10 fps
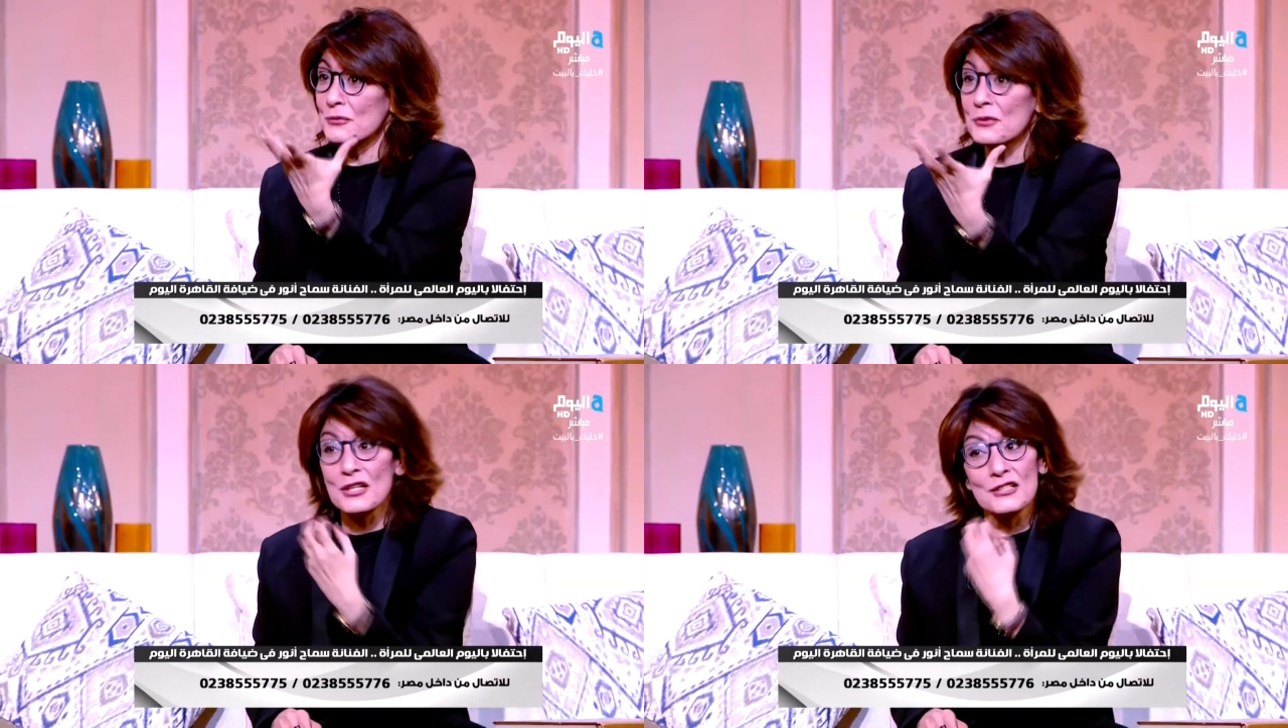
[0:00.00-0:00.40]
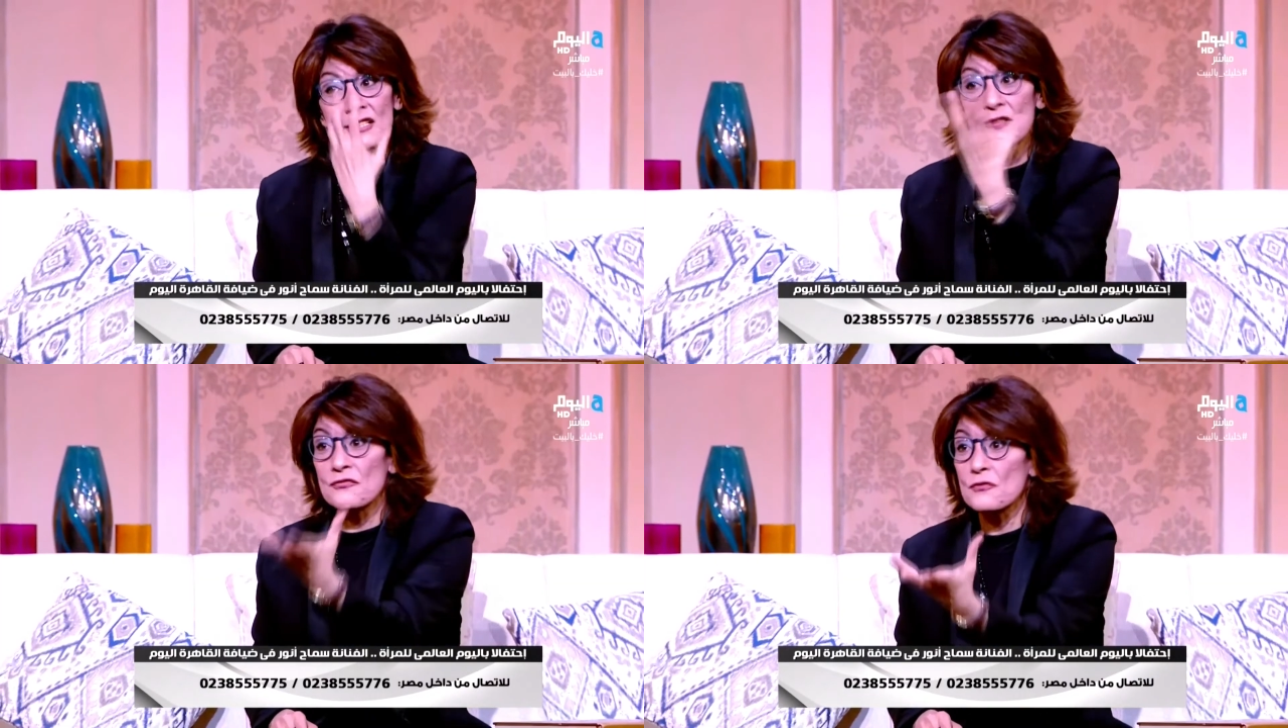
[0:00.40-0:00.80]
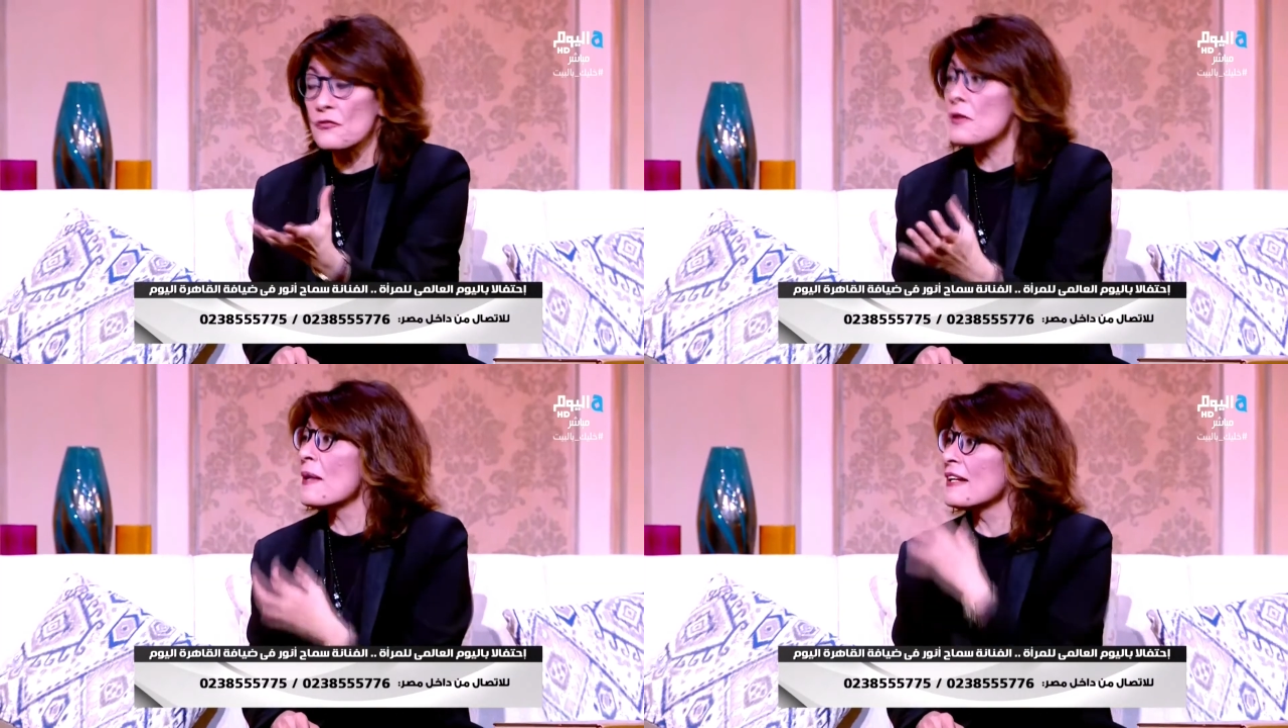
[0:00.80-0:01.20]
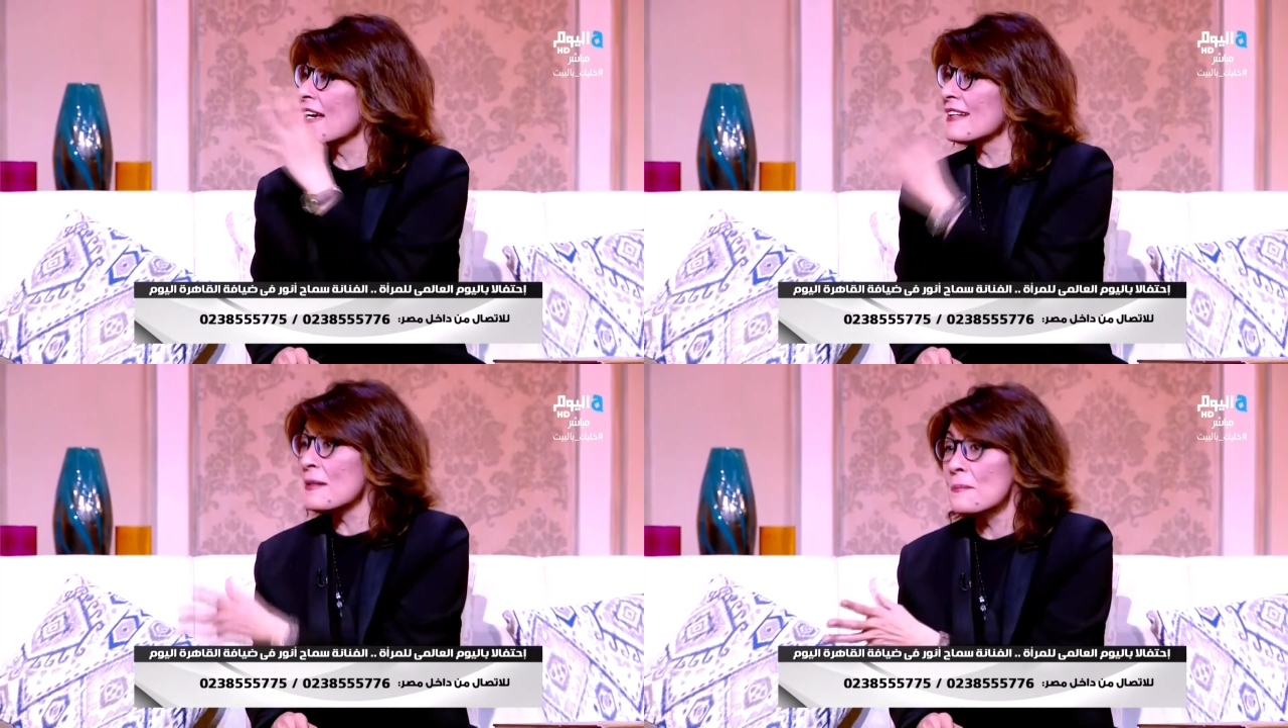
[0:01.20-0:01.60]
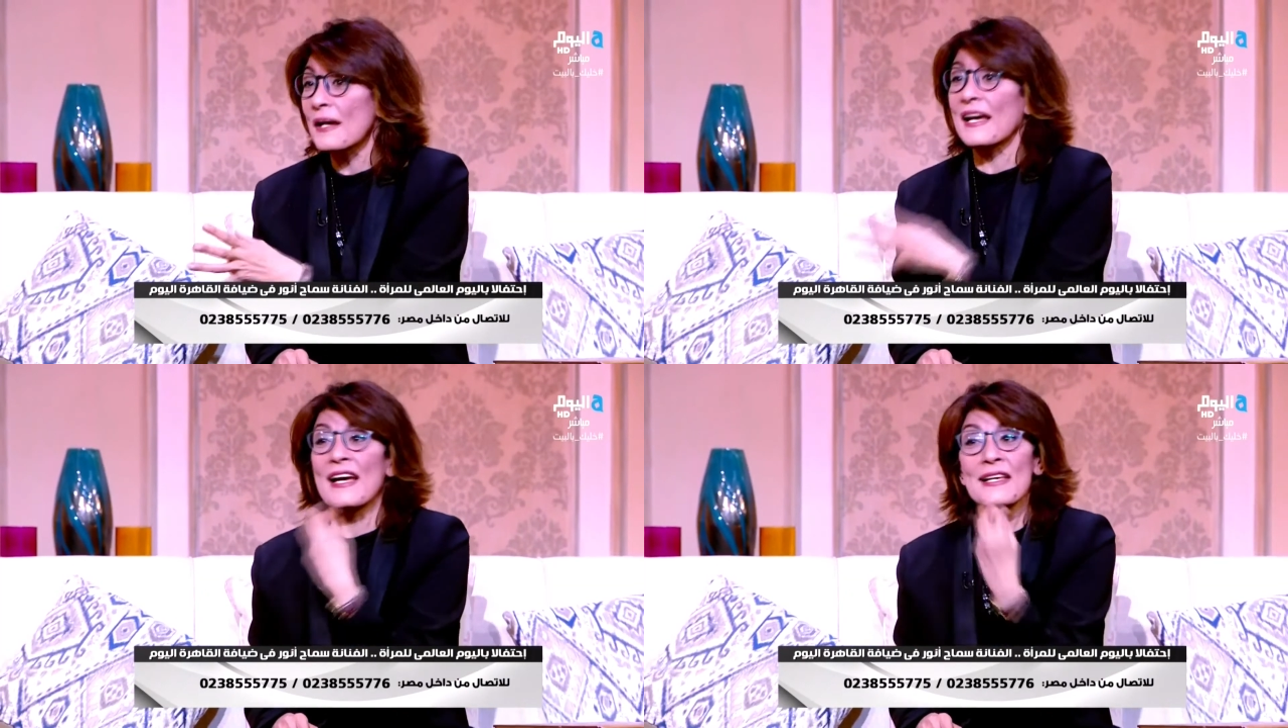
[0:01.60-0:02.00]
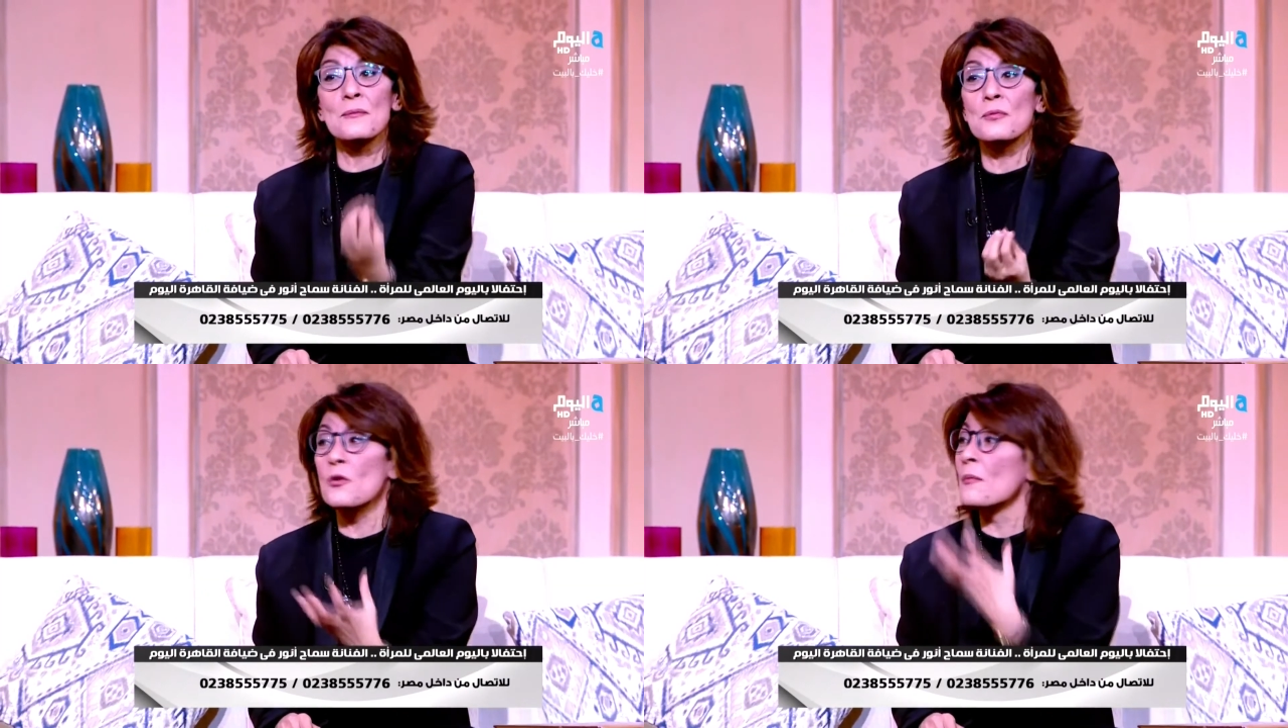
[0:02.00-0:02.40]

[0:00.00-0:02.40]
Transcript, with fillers: ولطيف وفي بني ادم خايف بس ده بس,